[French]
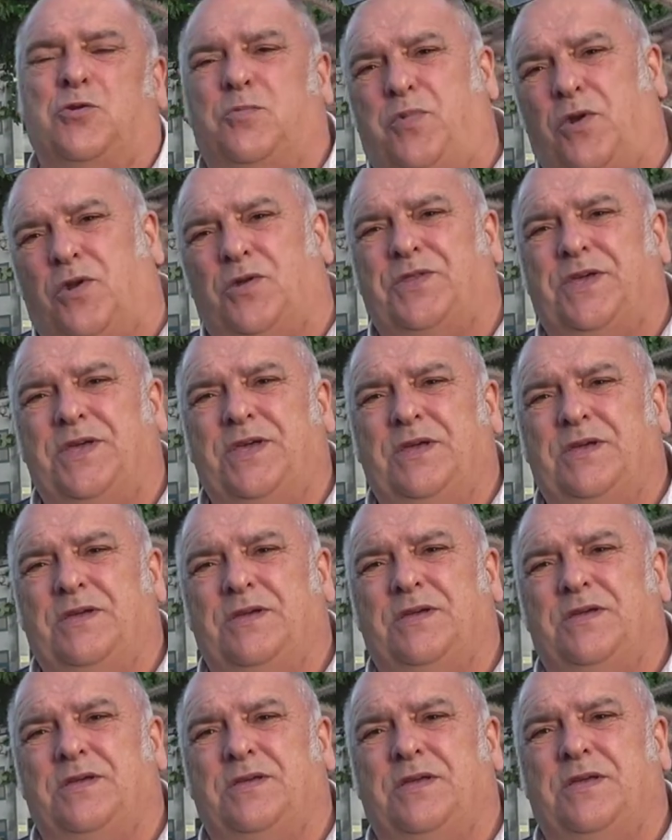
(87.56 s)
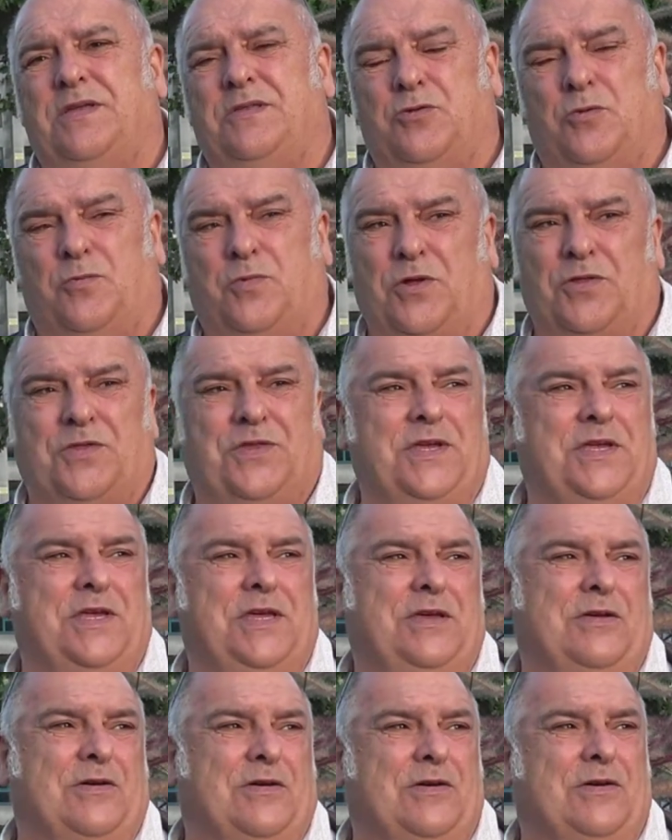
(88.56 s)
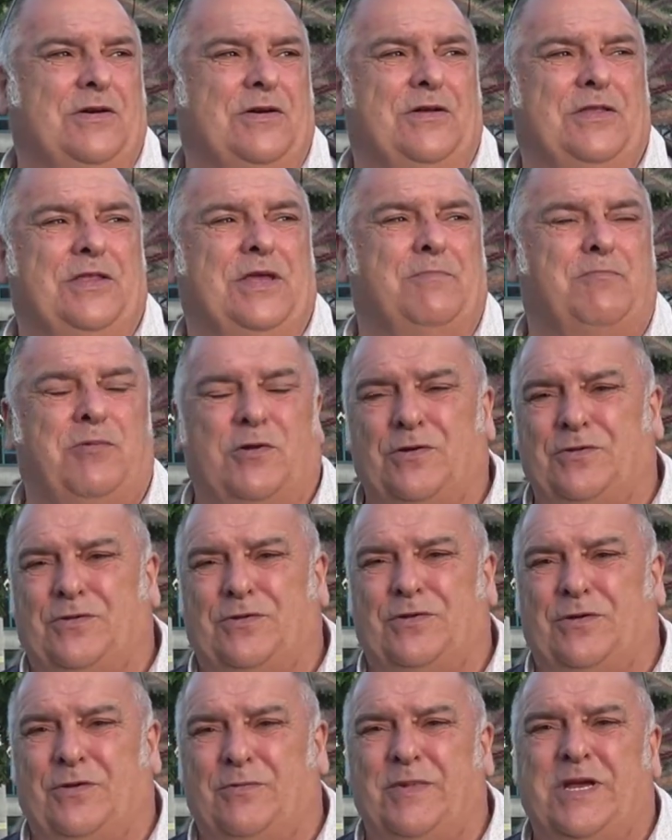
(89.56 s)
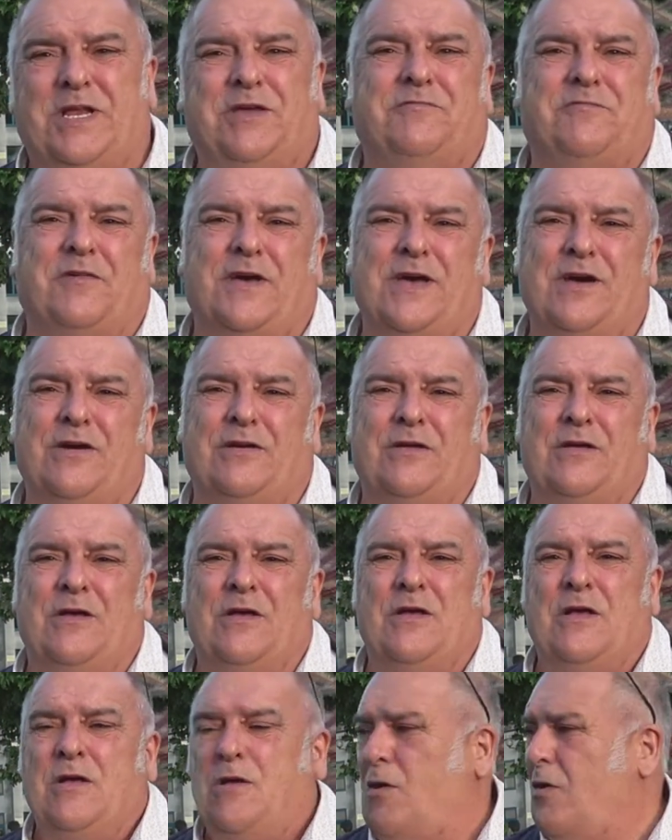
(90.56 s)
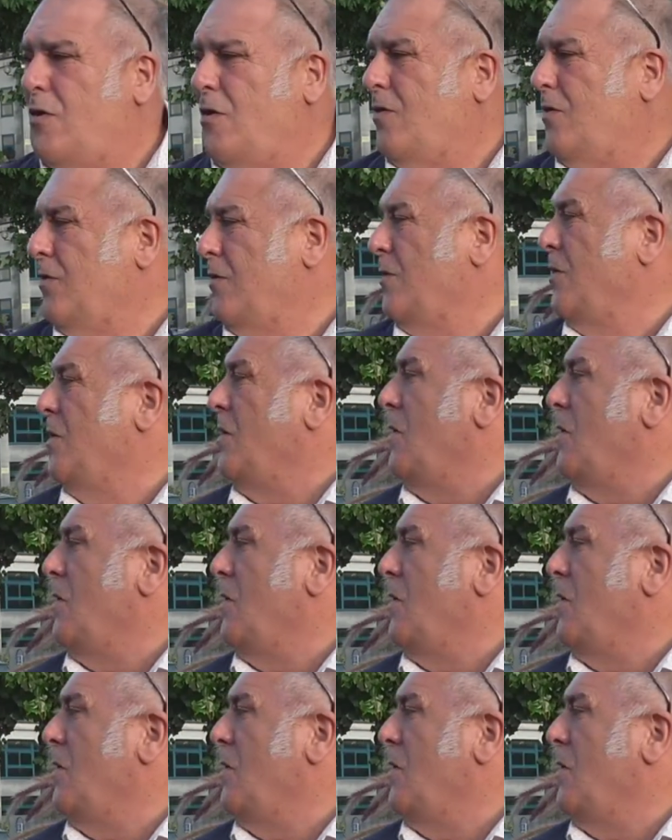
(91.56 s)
planter, de planter euh, des plantes euh, mellifères, euh,